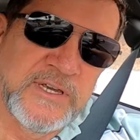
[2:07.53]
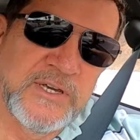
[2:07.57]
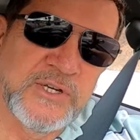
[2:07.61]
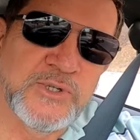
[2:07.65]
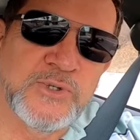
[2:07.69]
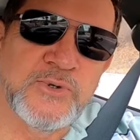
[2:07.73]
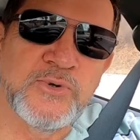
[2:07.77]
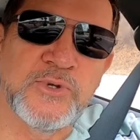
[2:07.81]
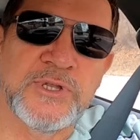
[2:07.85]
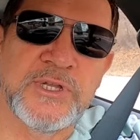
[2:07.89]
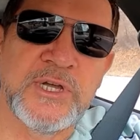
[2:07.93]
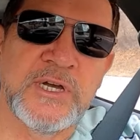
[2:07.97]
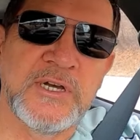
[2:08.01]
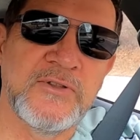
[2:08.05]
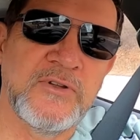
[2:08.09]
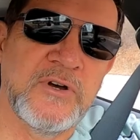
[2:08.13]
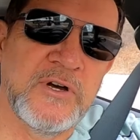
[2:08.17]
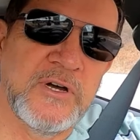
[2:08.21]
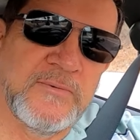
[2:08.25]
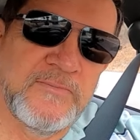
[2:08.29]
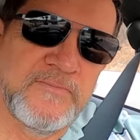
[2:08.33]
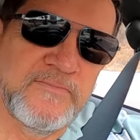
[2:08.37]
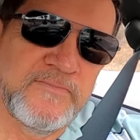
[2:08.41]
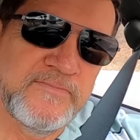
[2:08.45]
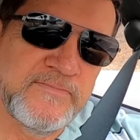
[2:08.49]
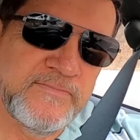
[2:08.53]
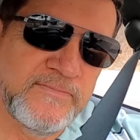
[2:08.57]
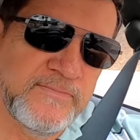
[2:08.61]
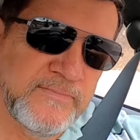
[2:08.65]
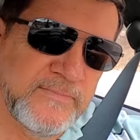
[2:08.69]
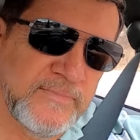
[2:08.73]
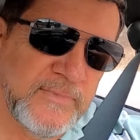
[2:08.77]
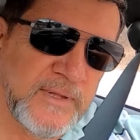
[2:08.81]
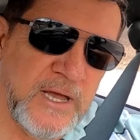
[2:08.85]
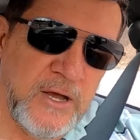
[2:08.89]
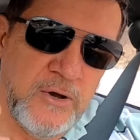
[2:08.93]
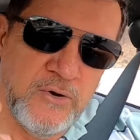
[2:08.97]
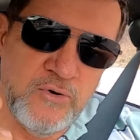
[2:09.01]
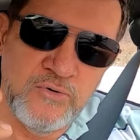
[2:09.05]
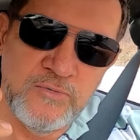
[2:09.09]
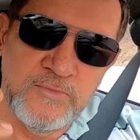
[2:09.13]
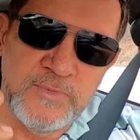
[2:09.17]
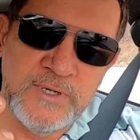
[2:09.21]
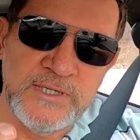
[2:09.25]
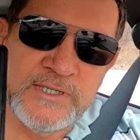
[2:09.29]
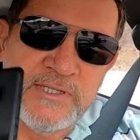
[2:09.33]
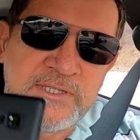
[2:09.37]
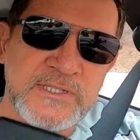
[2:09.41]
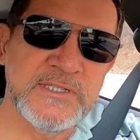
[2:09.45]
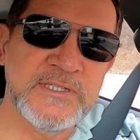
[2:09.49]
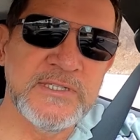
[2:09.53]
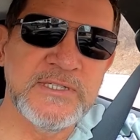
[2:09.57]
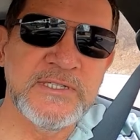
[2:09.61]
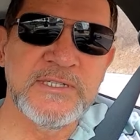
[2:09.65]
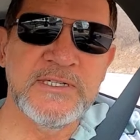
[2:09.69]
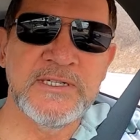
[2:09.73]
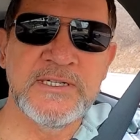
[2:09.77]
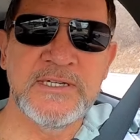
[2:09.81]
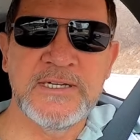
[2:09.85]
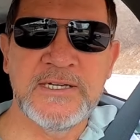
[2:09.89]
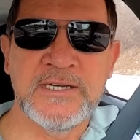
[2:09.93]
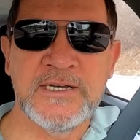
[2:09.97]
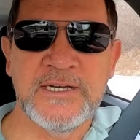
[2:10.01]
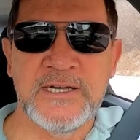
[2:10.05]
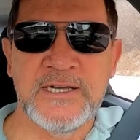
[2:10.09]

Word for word: aqui escutando ó, algumas